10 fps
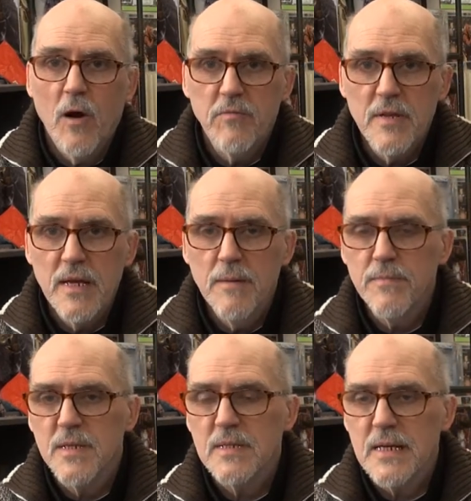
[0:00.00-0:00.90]
auf
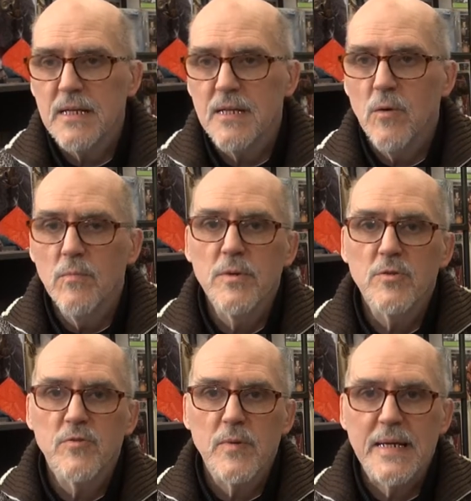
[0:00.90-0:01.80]
Leben, das Recht der
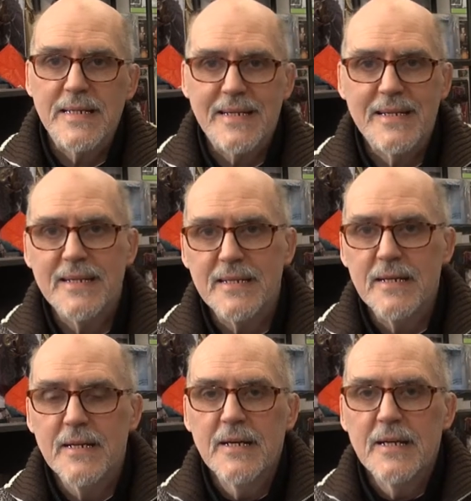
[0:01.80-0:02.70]
Unbeschwertheit,
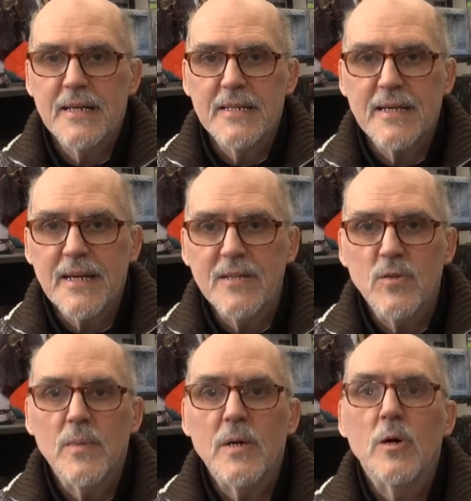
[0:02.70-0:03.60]
das
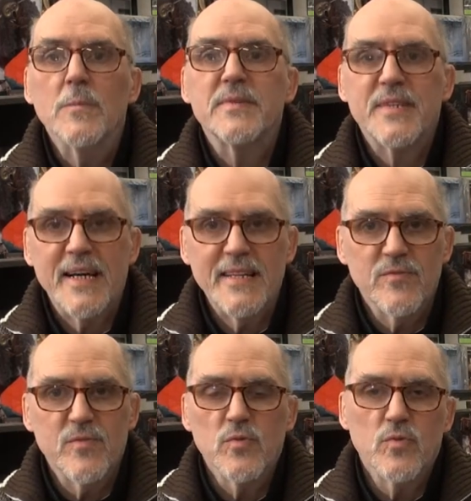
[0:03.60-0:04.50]
Recht überhaupt
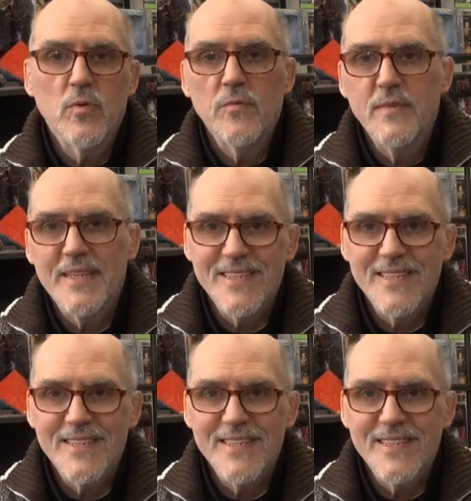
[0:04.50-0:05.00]
sein zu dürfen.